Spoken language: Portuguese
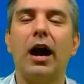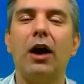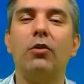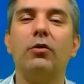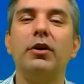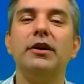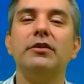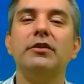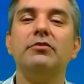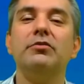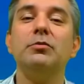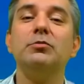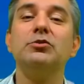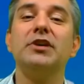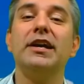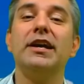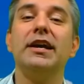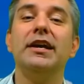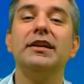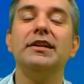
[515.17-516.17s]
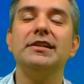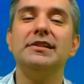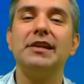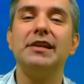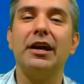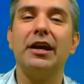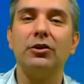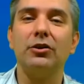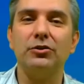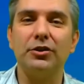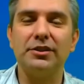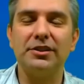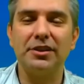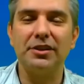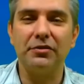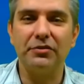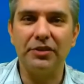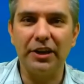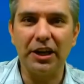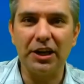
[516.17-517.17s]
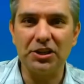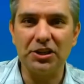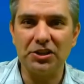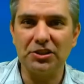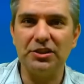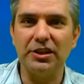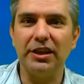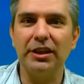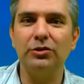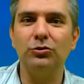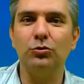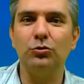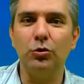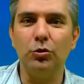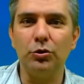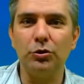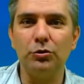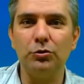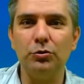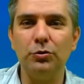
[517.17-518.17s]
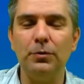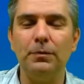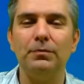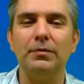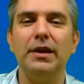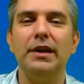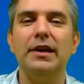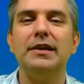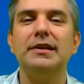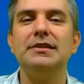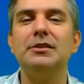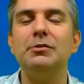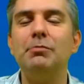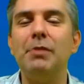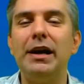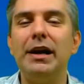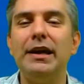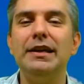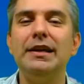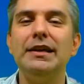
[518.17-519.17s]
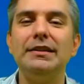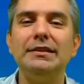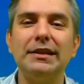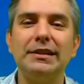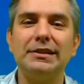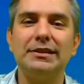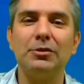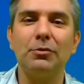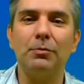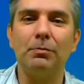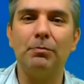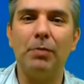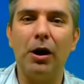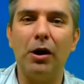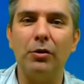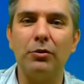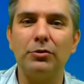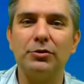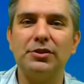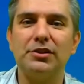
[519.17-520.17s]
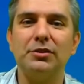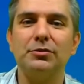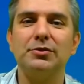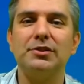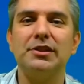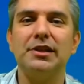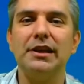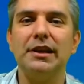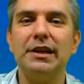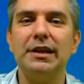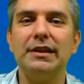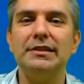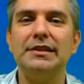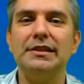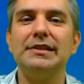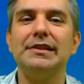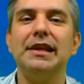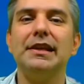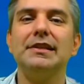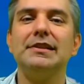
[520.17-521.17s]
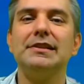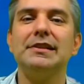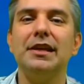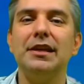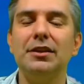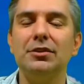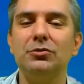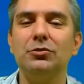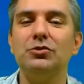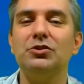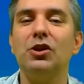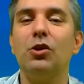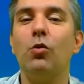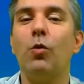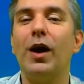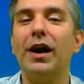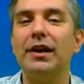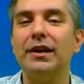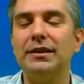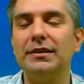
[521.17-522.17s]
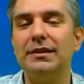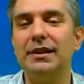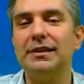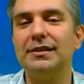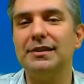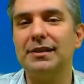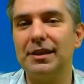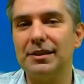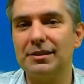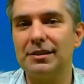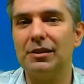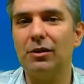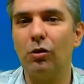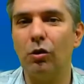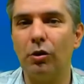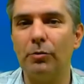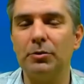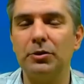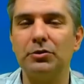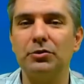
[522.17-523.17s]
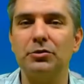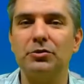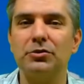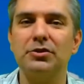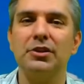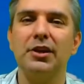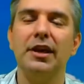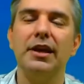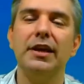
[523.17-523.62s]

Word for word: Agora vamos iniciar a nossa viagem de retorno. De Mariana a São Paulo são cerca de 646 quilômetros.